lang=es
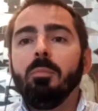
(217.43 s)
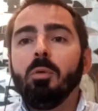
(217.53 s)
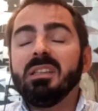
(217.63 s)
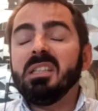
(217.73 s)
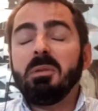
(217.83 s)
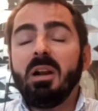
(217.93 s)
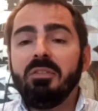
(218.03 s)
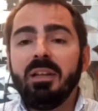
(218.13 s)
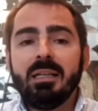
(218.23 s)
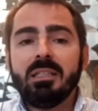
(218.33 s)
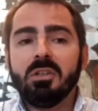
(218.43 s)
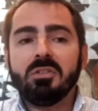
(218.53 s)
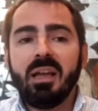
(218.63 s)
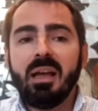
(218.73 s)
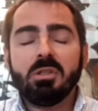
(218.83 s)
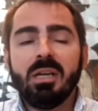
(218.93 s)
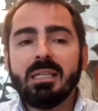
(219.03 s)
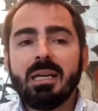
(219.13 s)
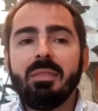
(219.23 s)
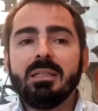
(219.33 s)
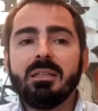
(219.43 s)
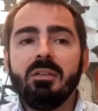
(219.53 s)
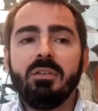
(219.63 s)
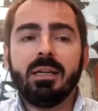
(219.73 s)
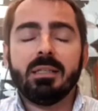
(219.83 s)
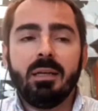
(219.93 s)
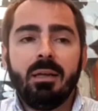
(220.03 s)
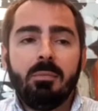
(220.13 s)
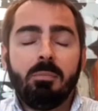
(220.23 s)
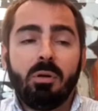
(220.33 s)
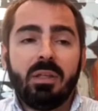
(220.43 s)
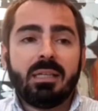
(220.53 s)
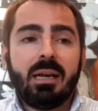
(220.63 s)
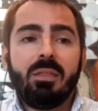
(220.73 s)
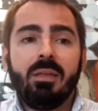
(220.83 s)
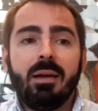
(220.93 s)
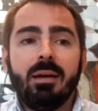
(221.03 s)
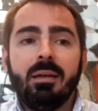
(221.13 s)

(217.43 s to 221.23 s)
muertes, pero al final si nos fijamos en las grandes cifras, por desgracia,